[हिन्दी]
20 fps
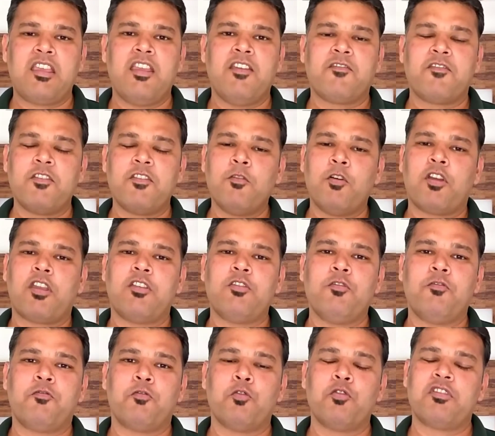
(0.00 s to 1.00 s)
ही हैं वीवो के
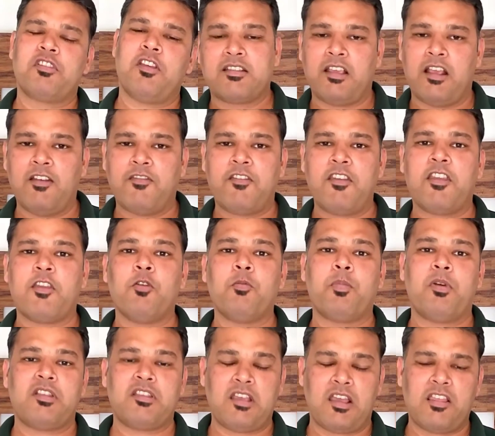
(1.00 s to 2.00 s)
जो फ़ोन सेल्फी के
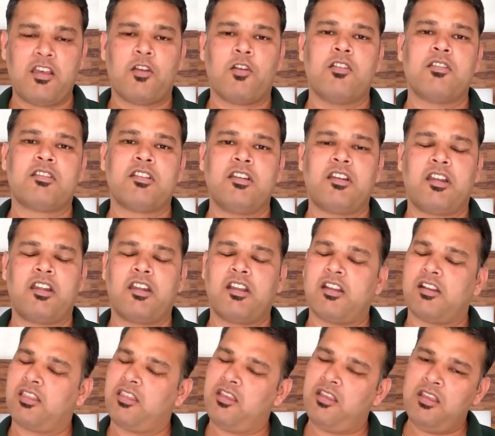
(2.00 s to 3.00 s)
ऊपर ज़्यादा कॉन्सेंट्रेट
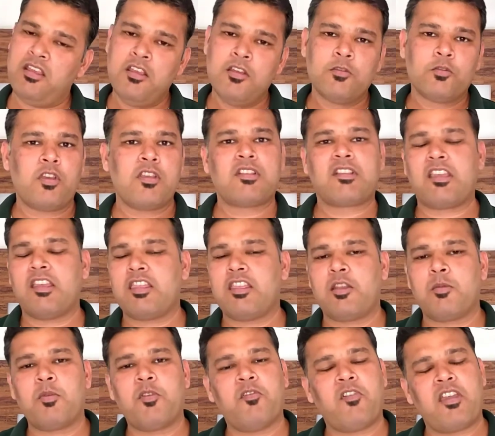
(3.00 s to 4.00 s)
करते हैं तो इसके
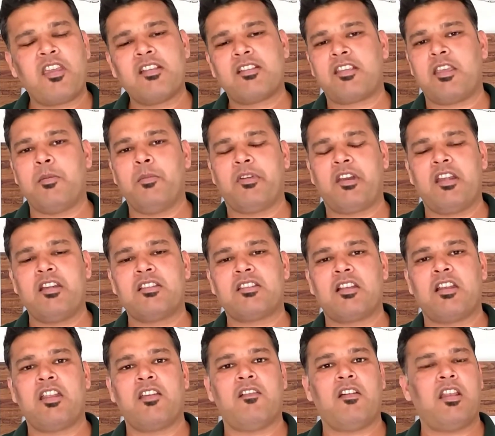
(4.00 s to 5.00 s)
अंदर भी वही सेम ट्रेंड
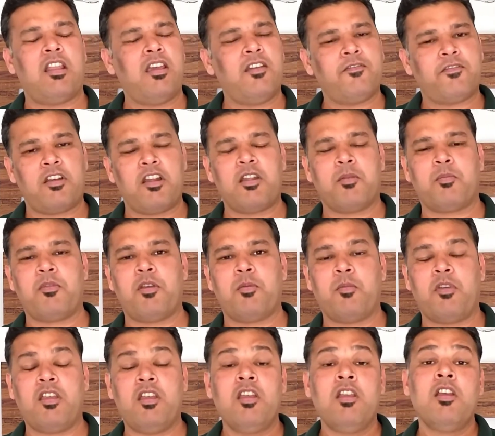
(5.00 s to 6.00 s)
चलने वाला है फ्रंट में
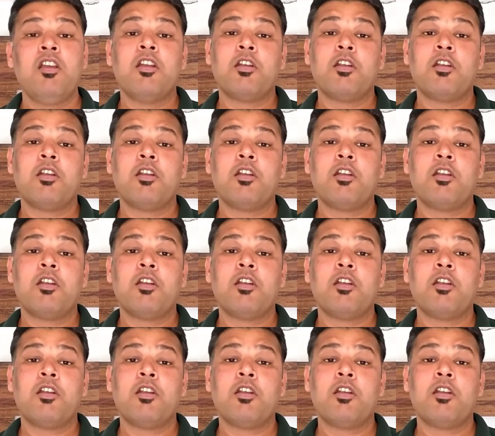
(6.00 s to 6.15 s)
हमें